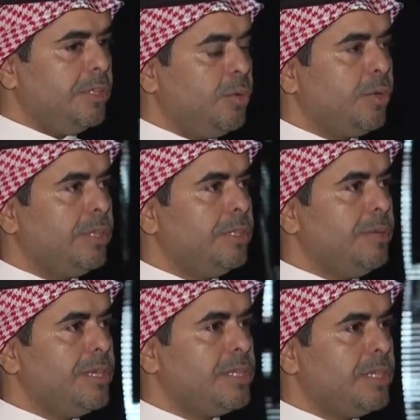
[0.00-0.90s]
الدوره
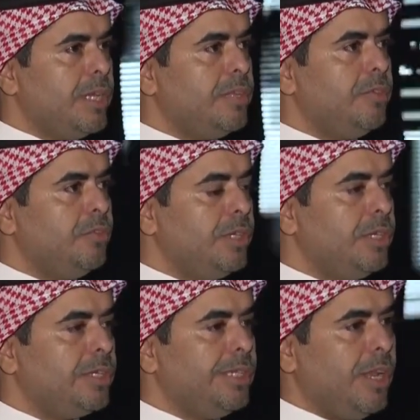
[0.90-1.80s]
تميزت ايضا
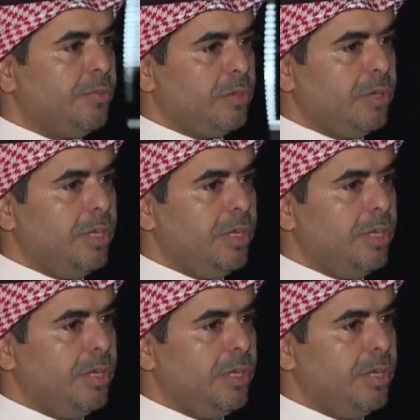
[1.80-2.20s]
في اختلاف